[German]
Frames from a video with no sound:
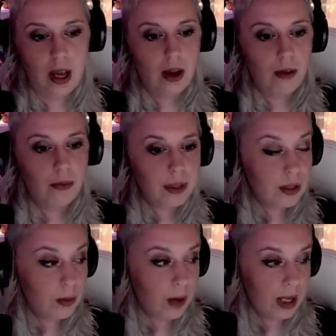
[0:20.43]

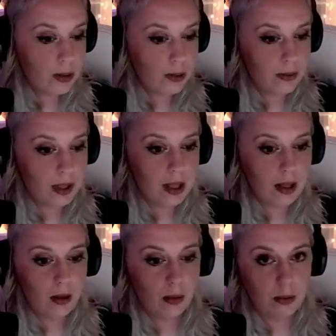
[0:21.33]
Wusste Ray zu
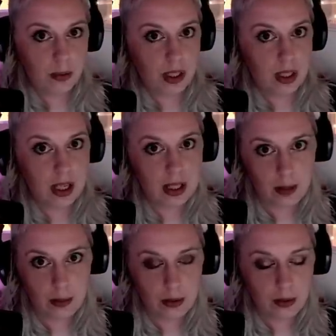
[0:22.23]
viel und musste
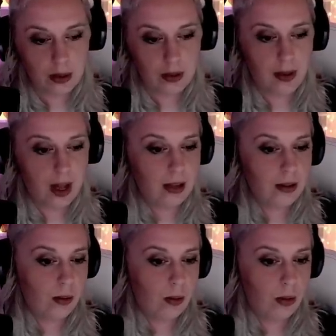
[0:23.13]
deshalb getötet
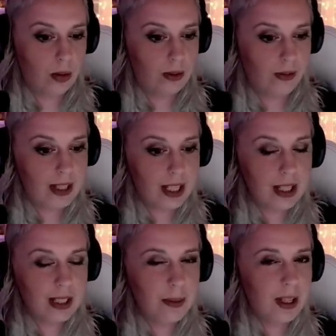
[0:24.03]
werden? Und was hat
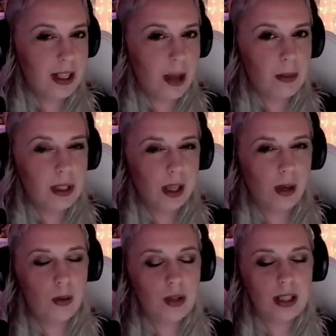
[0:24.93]
es mit dieser
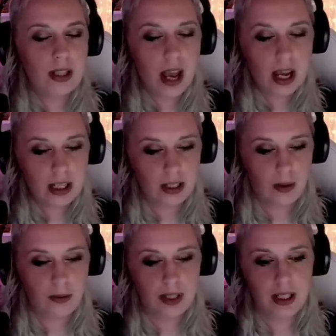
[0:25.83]
mysteriösen Nachricht
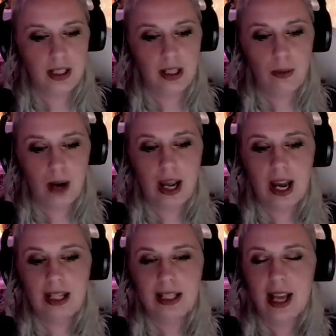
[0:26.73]
auf sich, die Ray
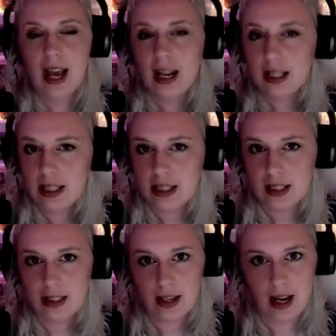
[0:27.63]
als
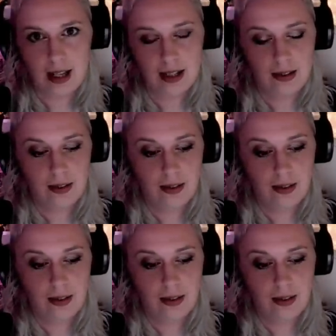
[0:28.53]
einziges hinterlässt?